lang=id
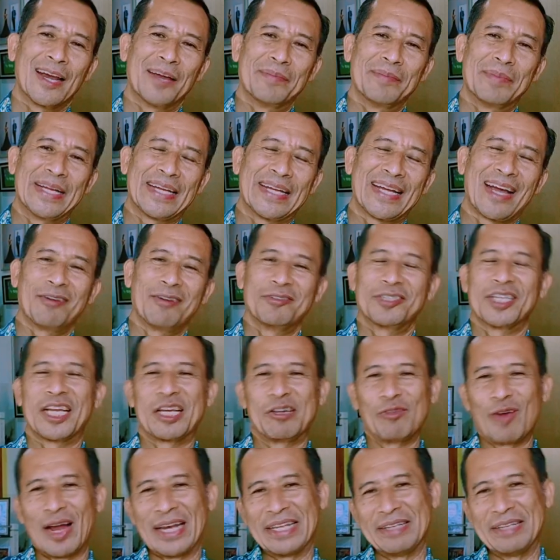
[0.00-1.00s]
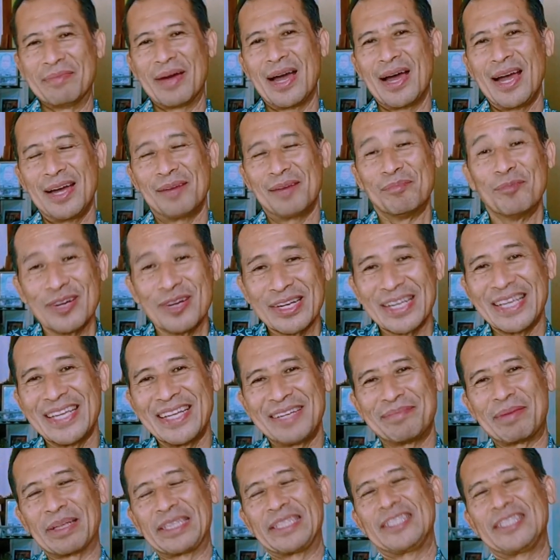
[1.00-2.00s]
kalau menikah usia 25
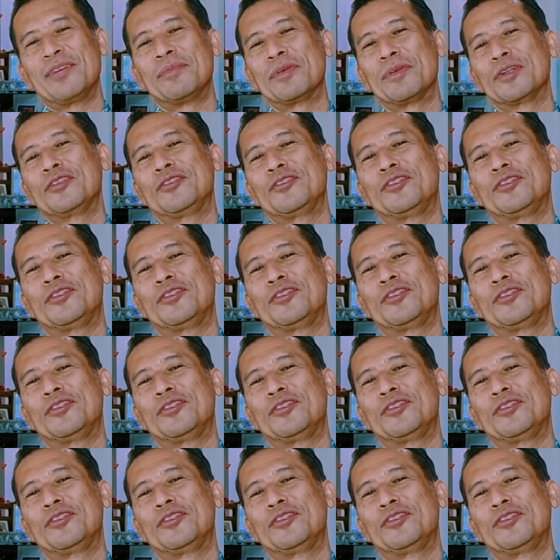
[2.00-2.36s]
mungkin matinya umur